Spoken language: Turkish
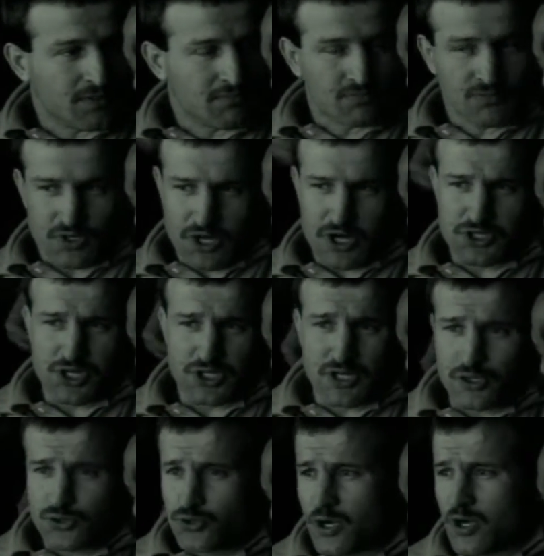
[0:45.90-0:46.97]
Gerçekten
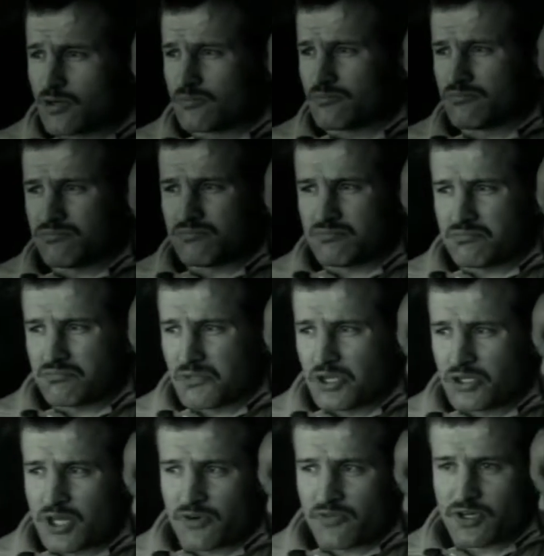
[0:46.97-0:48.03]
şu an
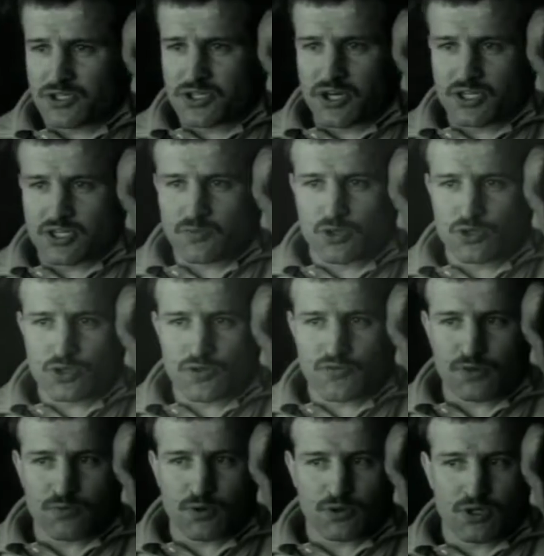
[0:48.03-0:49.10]
ilk devreyi seyrettim. Ortada
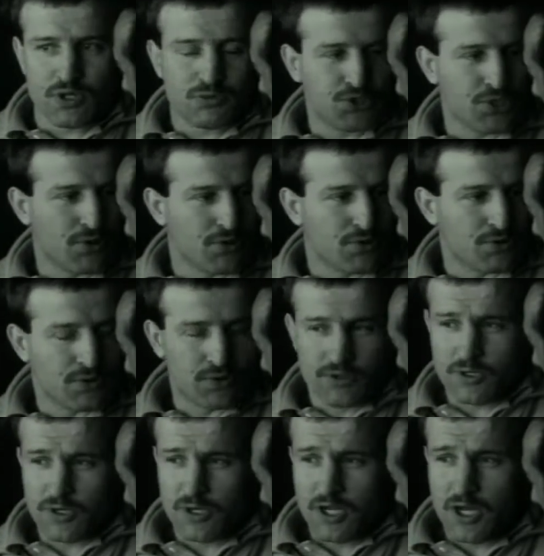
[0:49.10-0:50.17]
futbol diye bir şey yok.
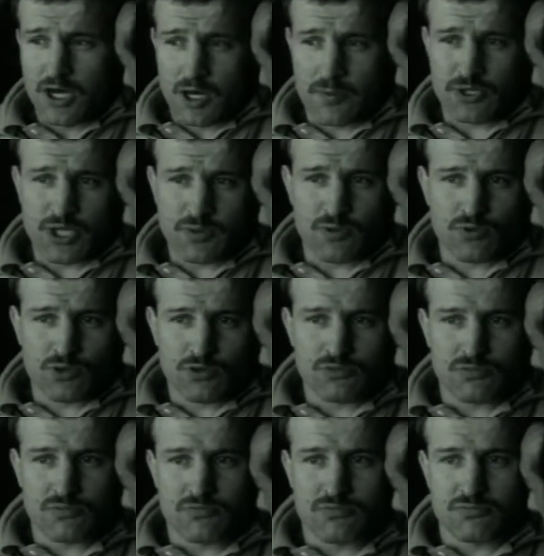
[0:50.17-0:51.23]
Ama tabii bunun
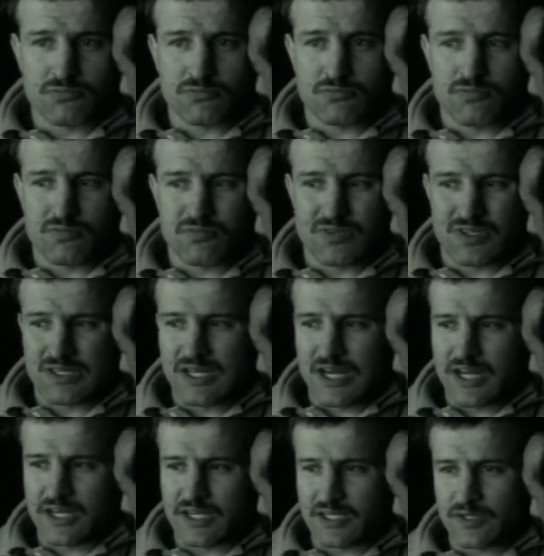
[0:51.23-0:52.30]
e,
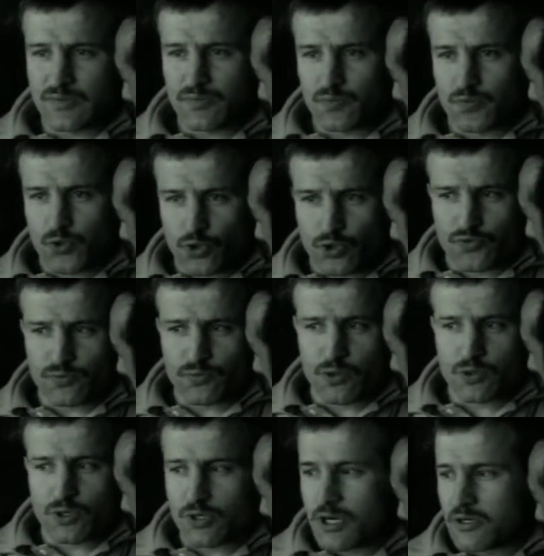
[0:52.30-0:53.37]
yani kötü futbol
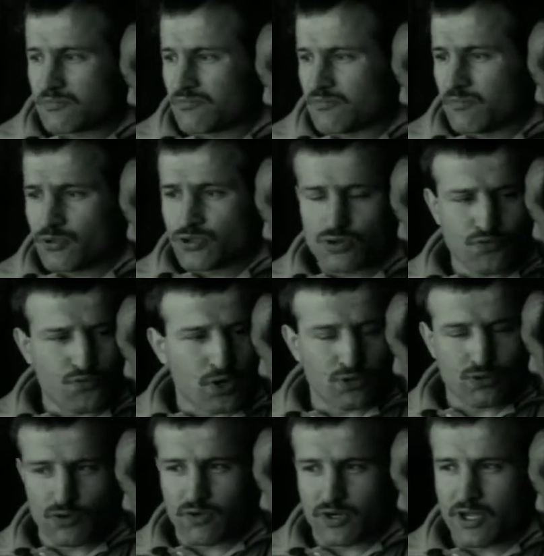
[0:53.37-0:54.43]
doğuran bir sürü
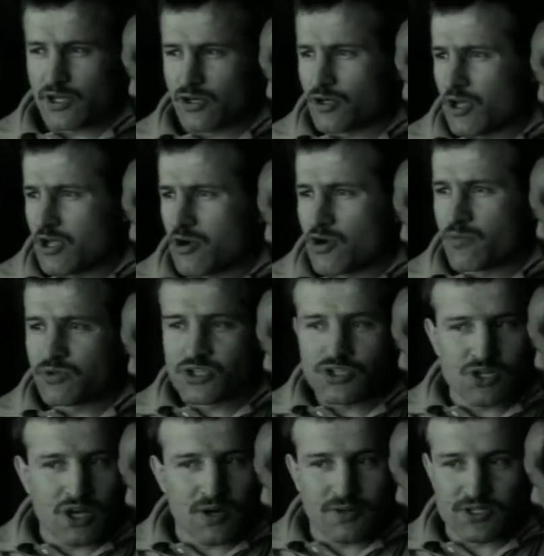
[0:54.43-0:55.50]
faktör var. En, en önemlisi
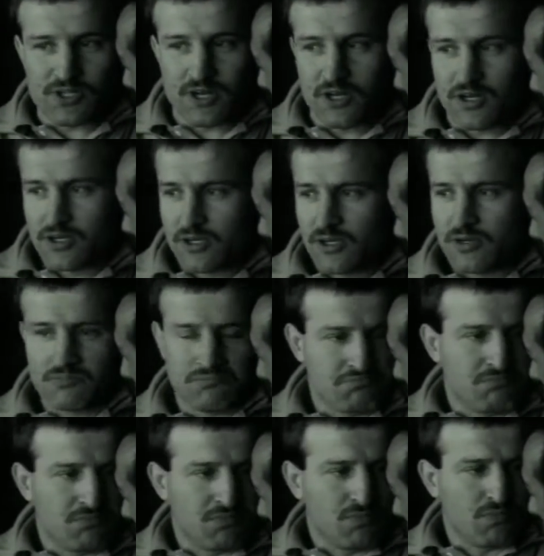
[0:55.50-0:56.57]
sağ mesela.
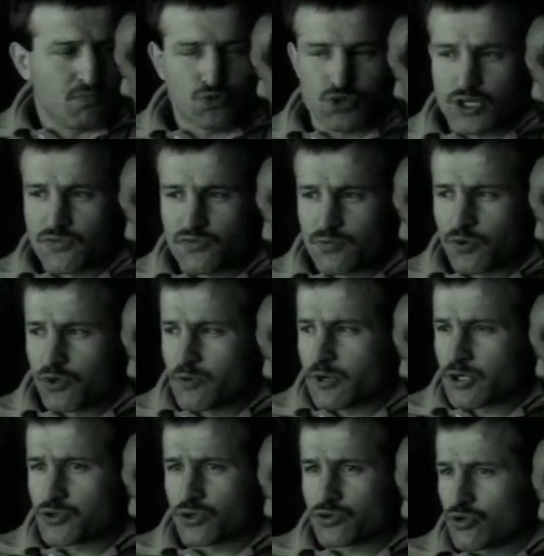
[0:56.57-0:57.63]
Bu sahada futbol
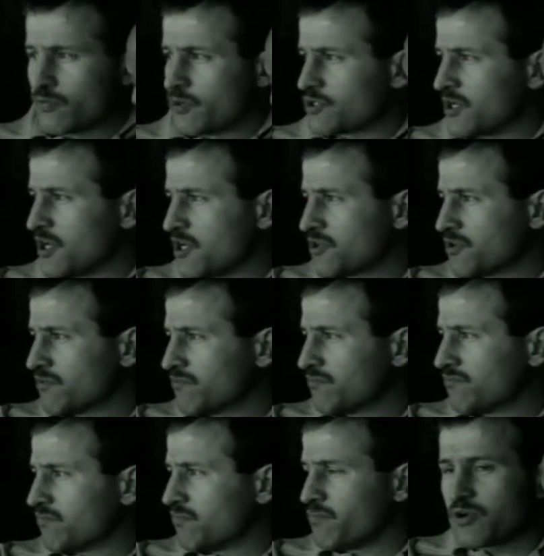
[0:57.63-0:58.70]
oynamak çok zor. Mesela ilk
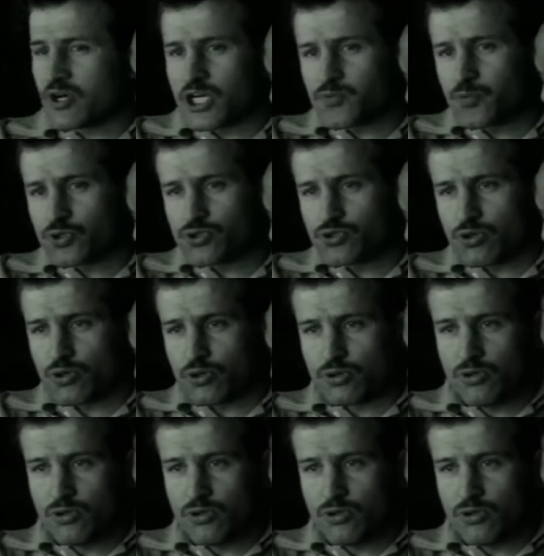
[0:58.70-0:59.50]
birkaç pozisyon oldu.